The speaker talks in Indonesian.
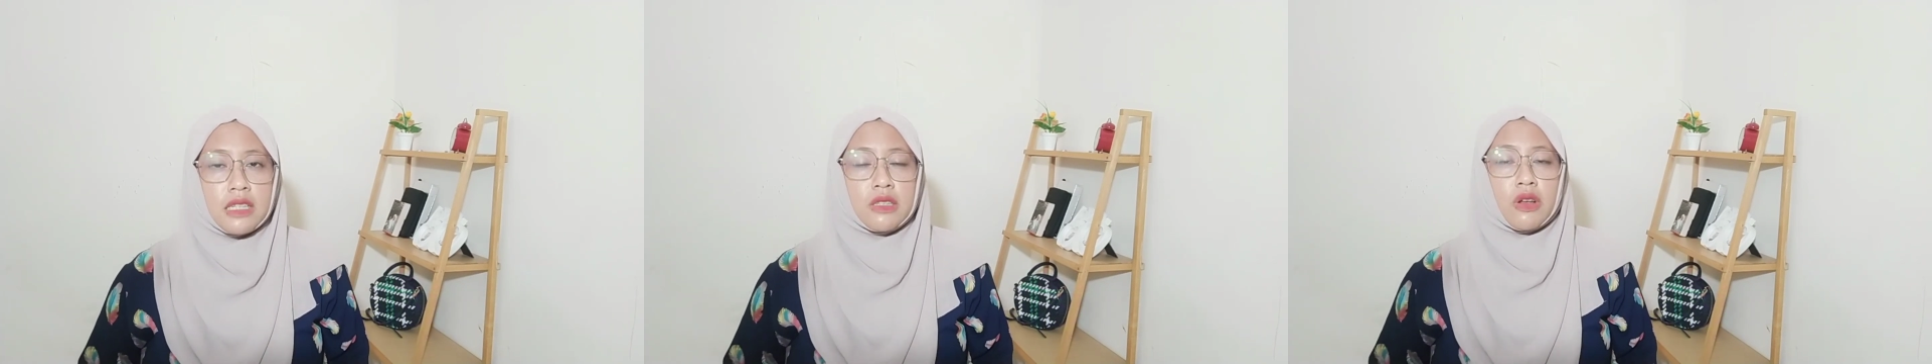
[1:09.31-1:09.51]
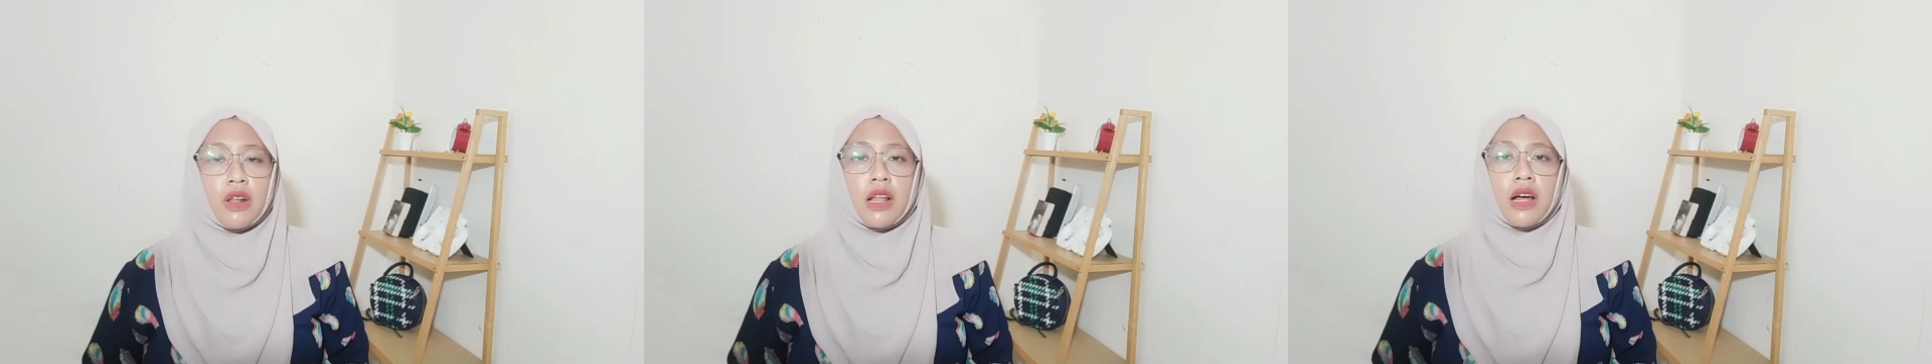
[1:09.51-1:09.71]

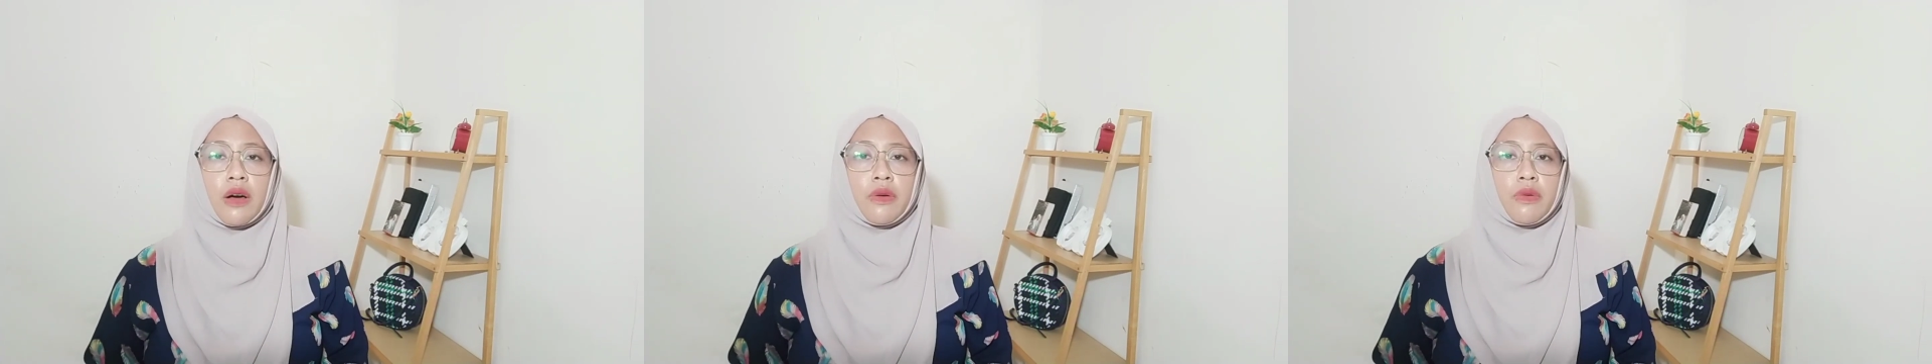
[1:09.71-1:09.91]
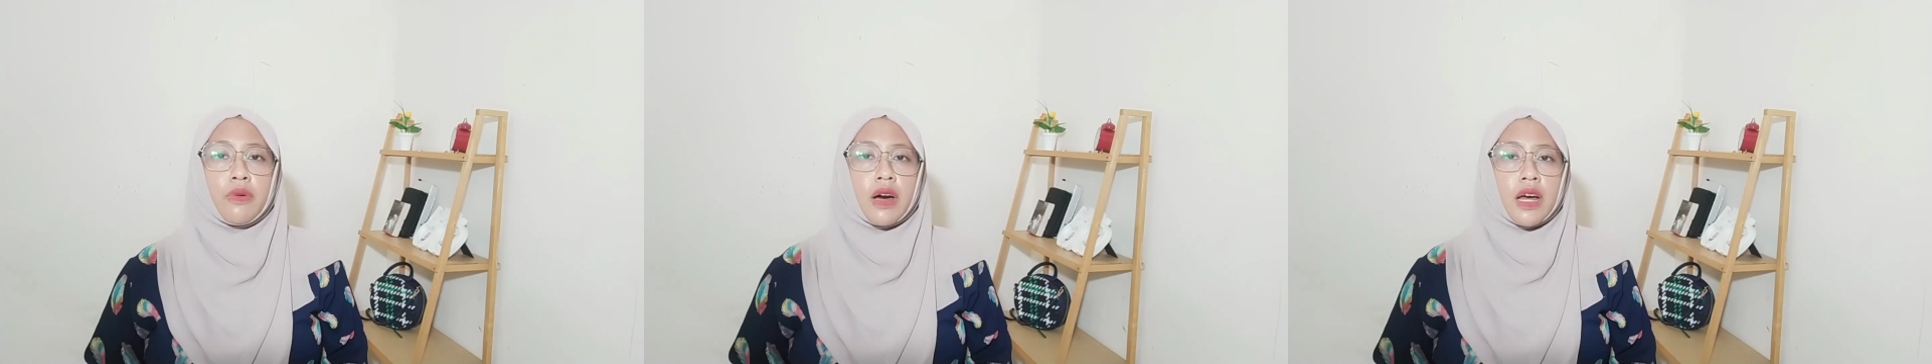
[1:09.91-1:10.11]

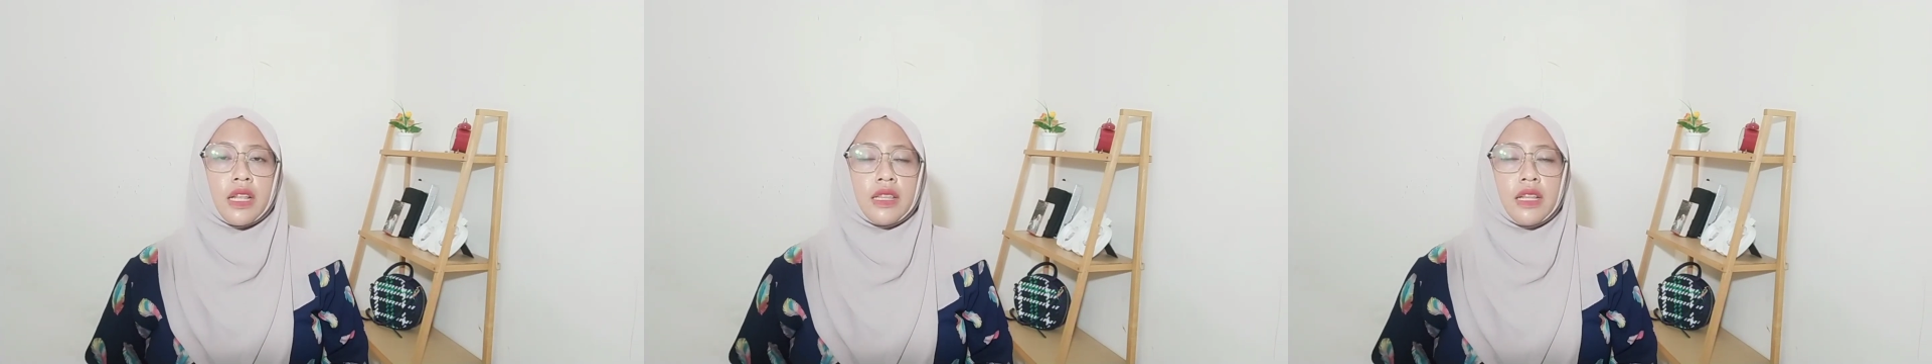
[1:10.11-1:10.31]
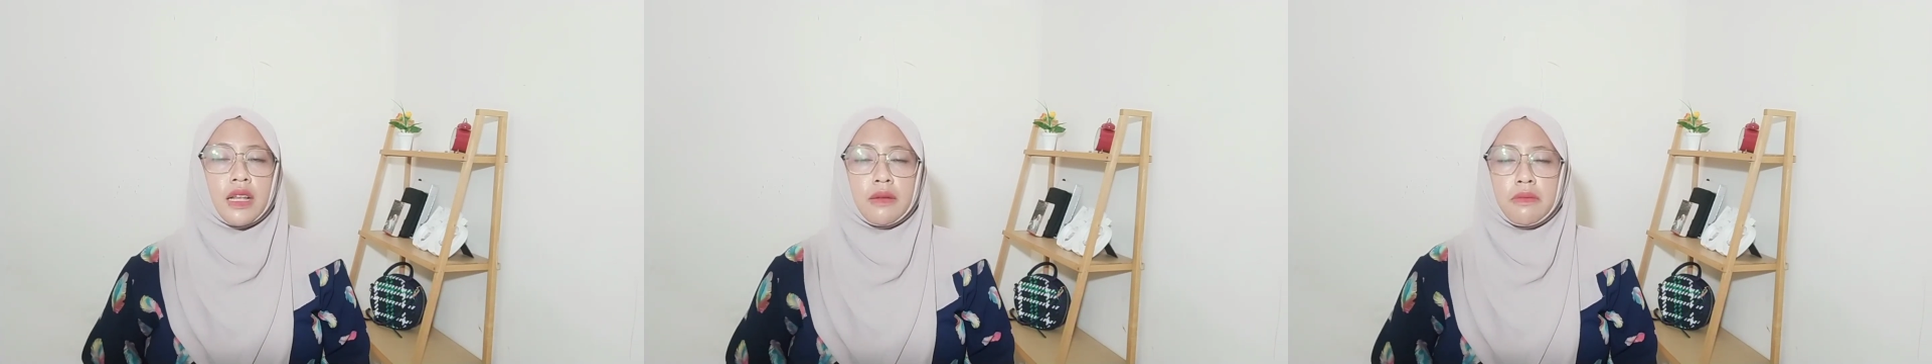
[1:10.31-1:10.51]

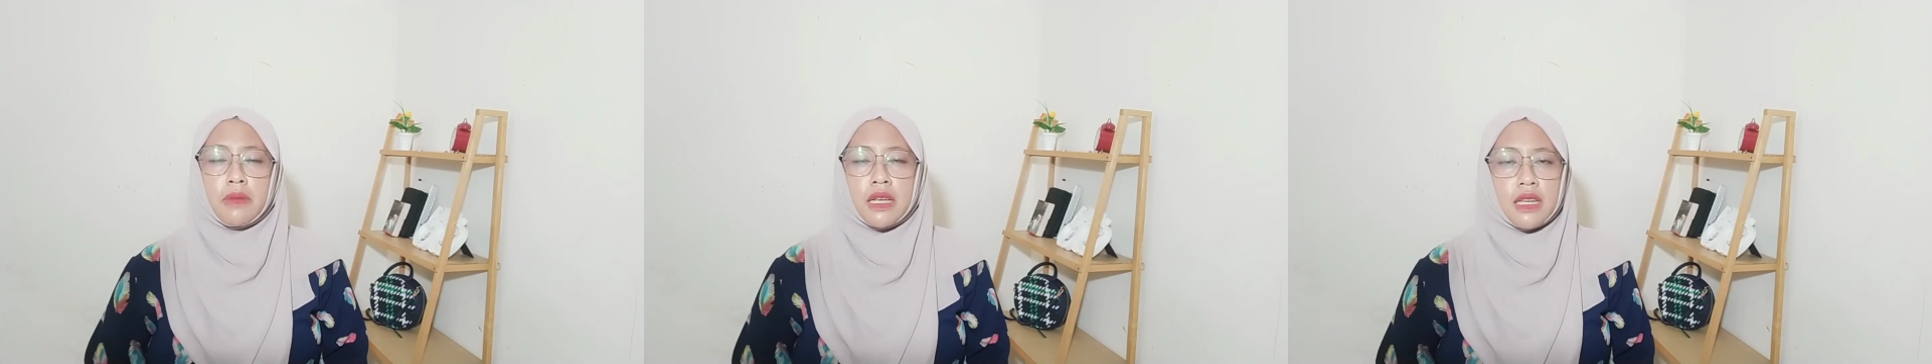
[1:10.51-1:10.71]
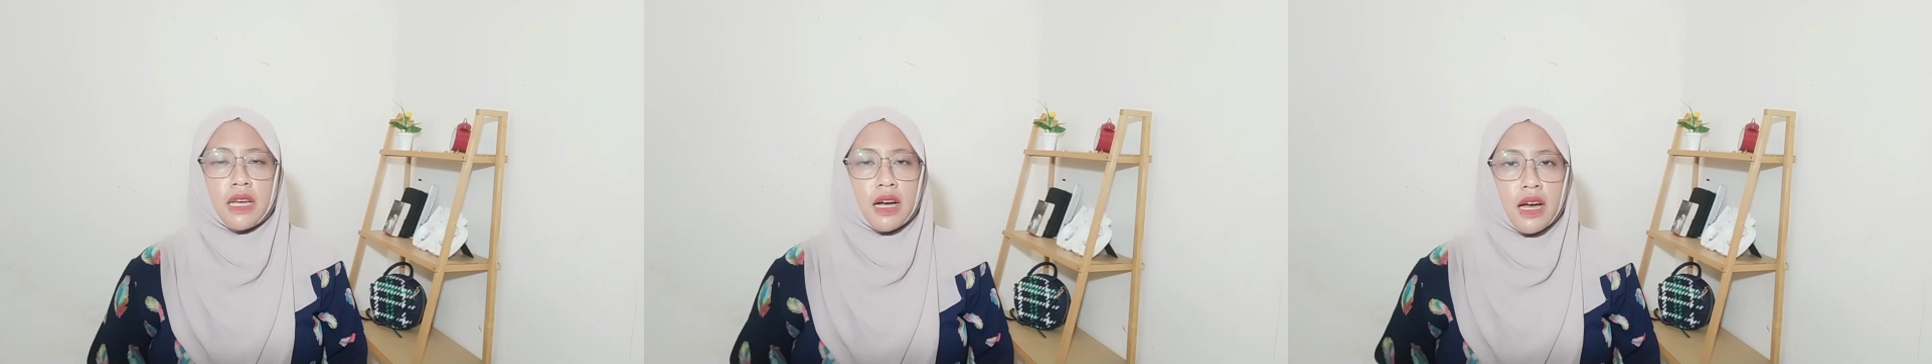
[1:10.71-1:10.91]
selawat dan
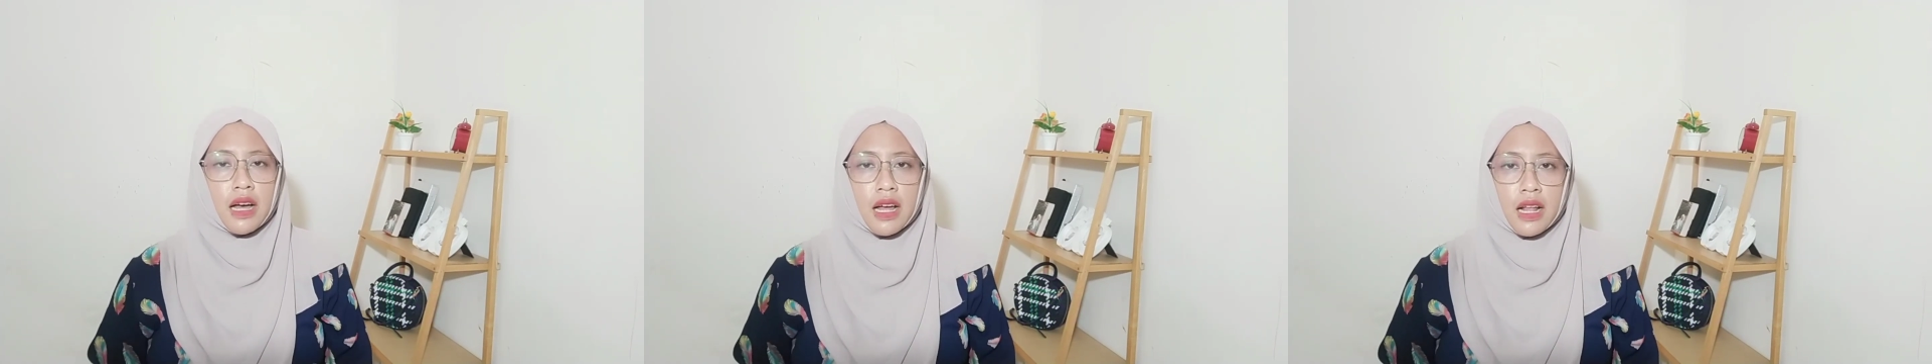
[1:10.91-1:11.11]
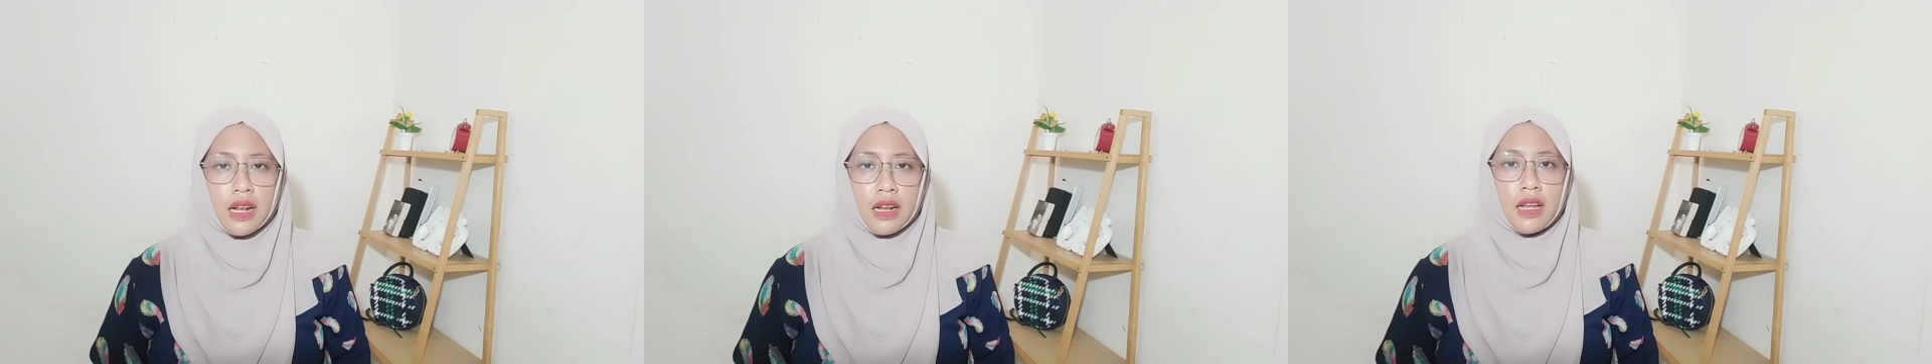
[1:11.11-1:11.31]
banyak
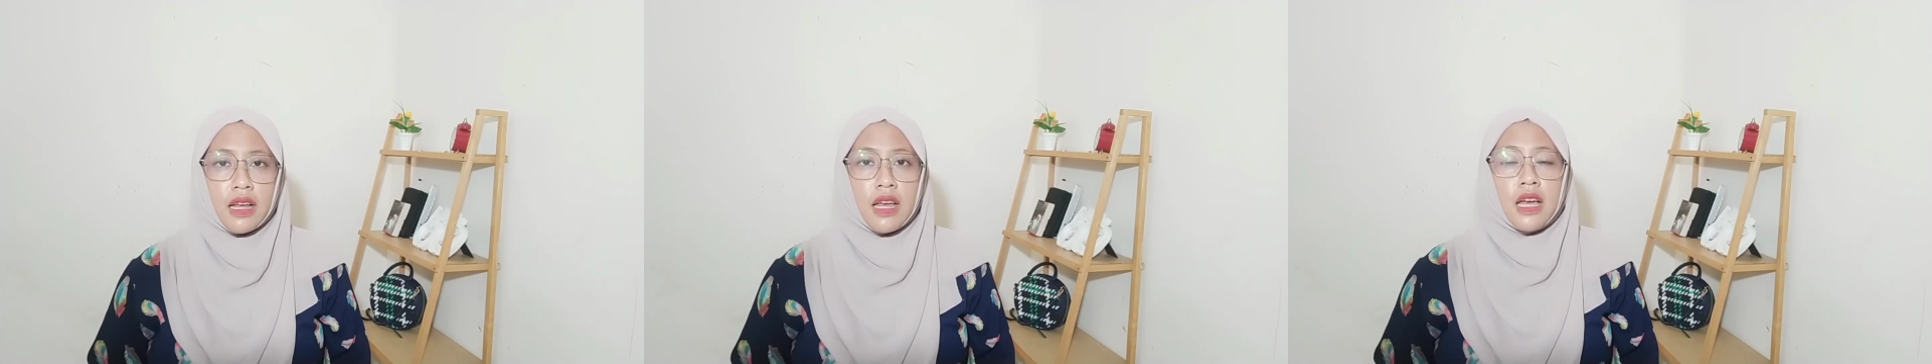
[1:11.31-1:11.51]
hal.